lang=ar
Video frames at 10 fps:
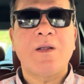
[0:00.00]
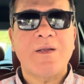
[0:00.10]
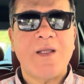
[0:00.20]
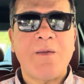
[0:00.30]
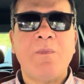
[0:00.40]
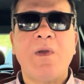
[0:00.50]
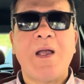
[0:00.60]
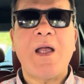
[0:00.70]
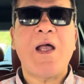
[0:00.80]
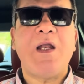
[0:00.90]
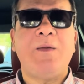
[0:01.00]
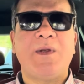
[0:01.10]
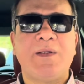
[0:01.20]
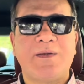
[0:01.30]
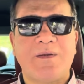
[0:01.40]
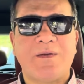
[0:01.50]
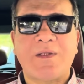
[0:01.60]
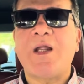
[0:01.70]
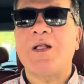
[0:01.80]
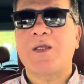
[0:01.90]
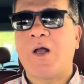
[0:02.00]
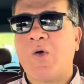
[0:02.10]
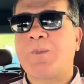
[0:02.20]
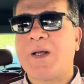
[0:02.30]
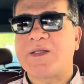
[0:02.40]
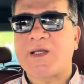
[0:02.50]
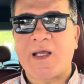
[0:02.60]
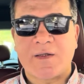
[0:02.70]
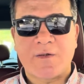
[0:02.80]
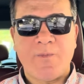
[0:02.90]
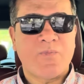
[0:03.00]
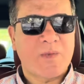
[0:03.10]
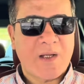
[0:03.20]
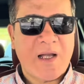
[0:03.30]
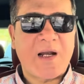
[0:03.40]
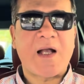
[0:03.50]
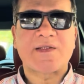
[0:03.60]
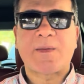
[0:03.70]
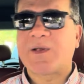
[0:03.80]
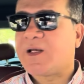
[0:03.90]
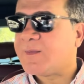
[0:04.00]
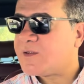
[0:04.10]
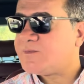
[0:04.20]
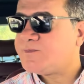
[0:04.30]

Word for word: دام أقل من 3 أو 4 ساعات على حسب كلامها